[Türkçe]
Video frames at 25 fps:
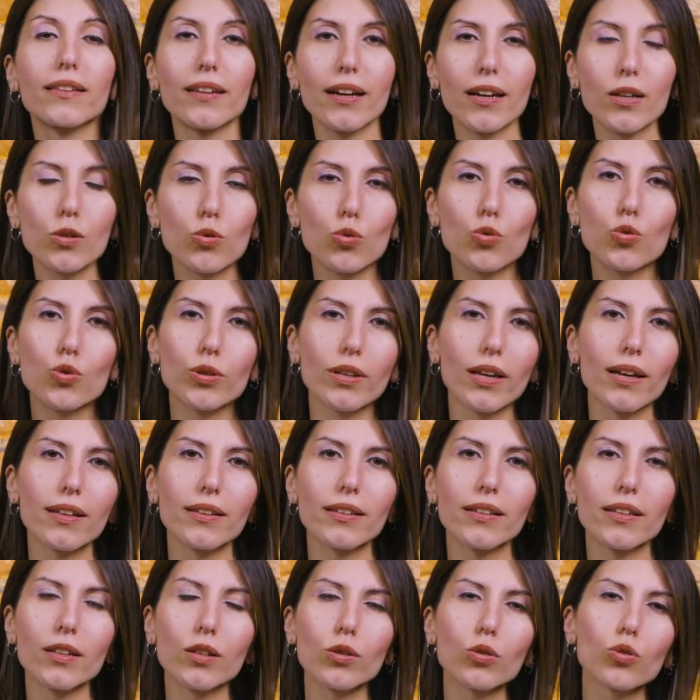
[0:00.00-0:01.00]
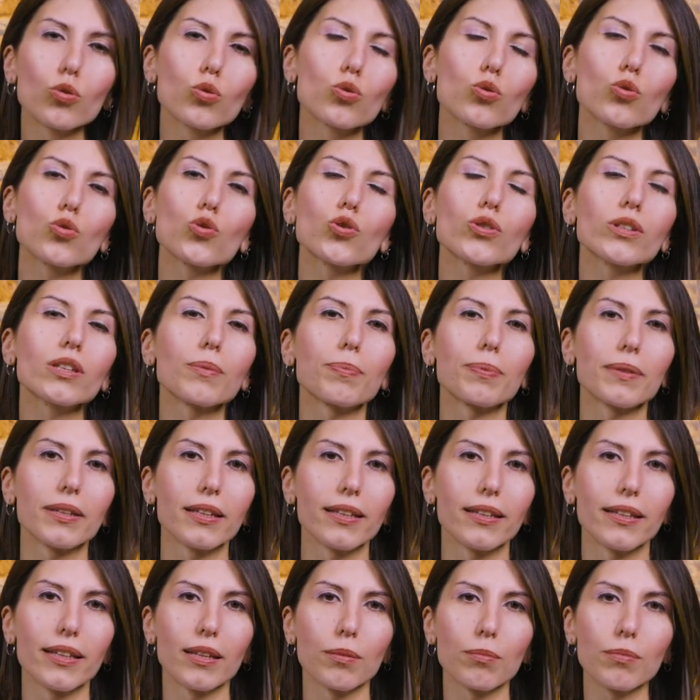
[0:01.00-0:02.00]
Ters üçgende yüzücü tipi
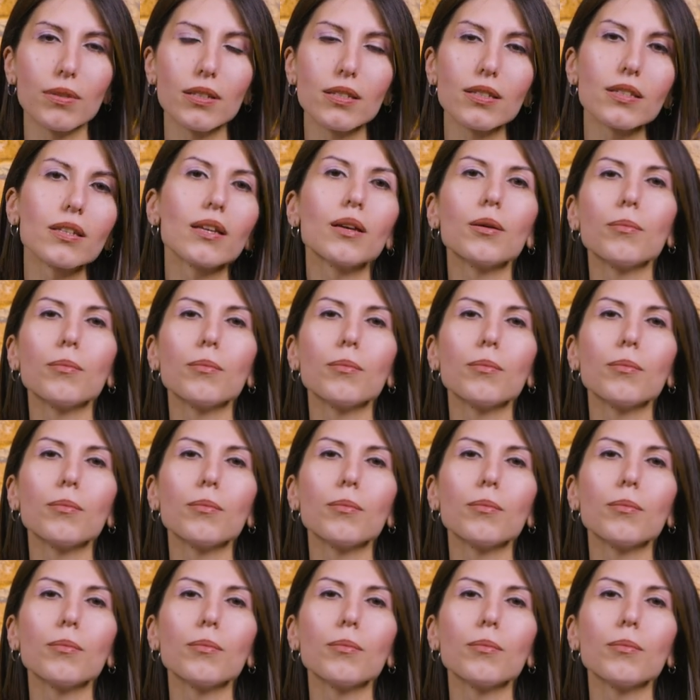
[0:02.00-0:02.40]
dediğimiz